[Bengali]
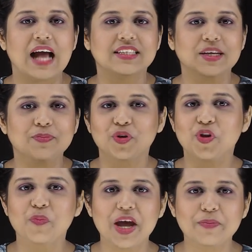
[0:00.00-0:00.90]
আজকে
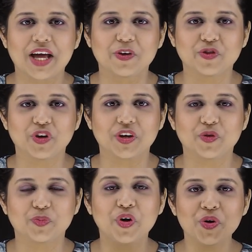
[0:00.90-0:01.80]
প্রথমেই আমরা আলোচনা
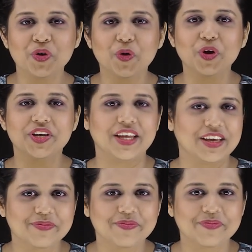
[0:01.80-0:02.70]
করব কোড নিয়ে